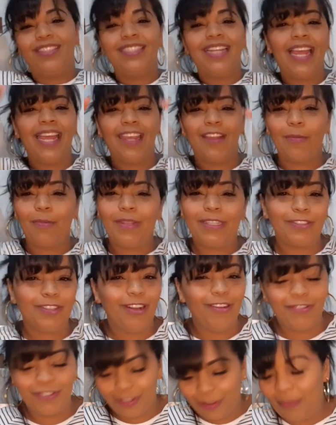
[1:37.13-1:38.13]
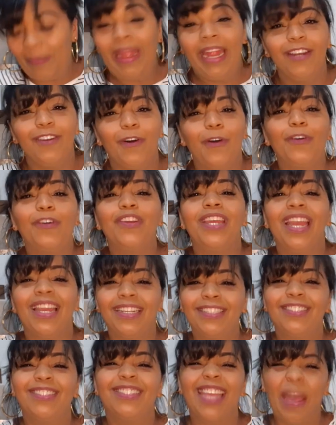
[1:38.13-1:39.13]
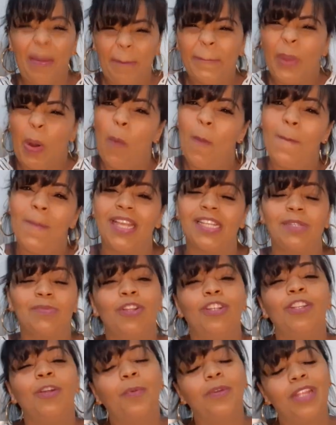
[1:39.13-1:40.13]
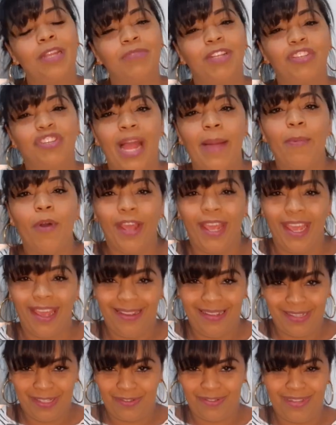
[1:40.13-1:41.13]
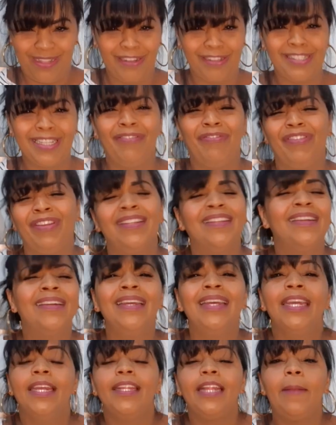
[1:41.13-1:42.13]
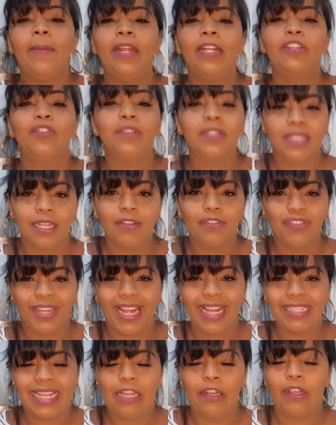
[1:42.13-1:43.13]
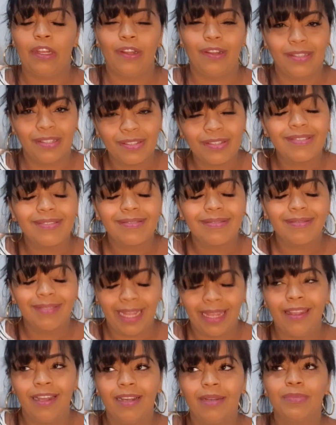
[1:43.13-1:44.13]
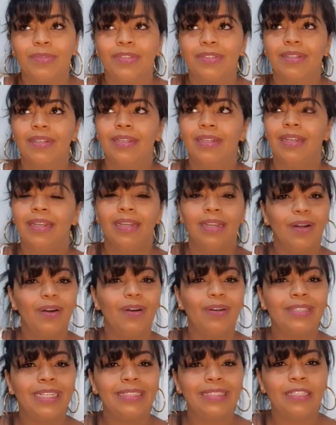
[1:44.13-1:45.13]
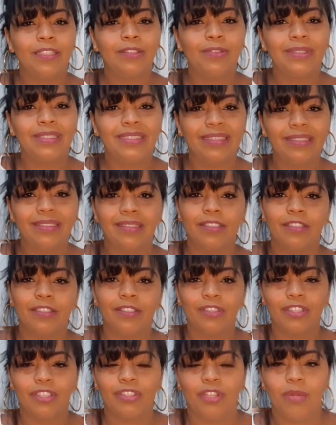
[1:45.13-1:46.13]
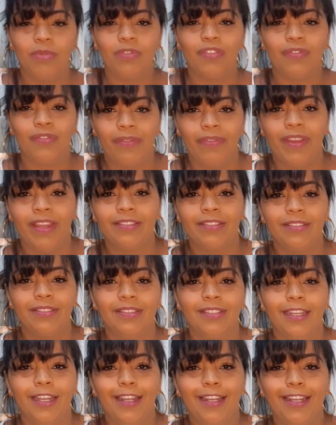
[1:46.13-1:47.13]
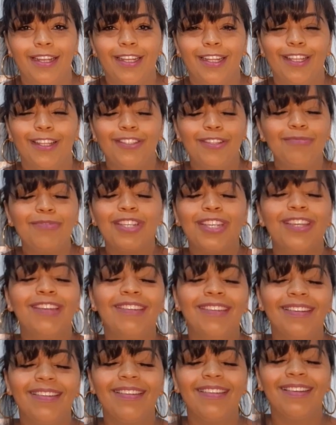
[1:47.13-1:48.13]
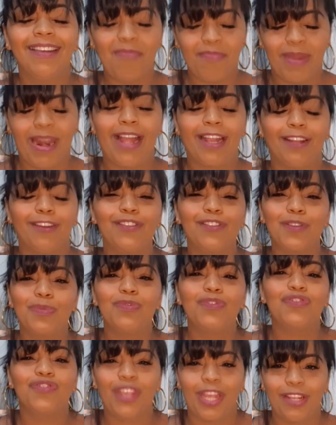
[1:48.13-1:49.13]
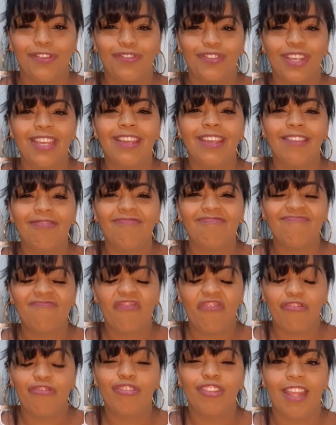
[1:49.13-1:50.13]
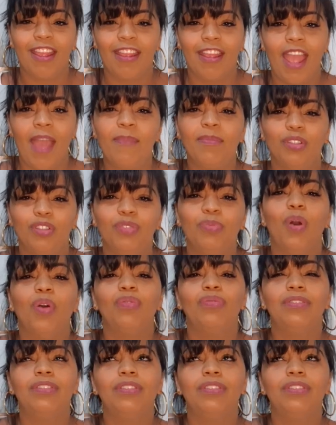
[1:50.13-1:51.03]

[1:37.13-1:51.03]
Isso aí que o pessoal fica bem louco e é isso que é bom mesmo. Nós não podemos deixar morrer isso na nossa vida. Independente dos anos de casado que nós tenhamos, das circunstâncias que nós estejamos vivendo. Nós temos que lembrar que nós somos gente e que fuder é muito bom.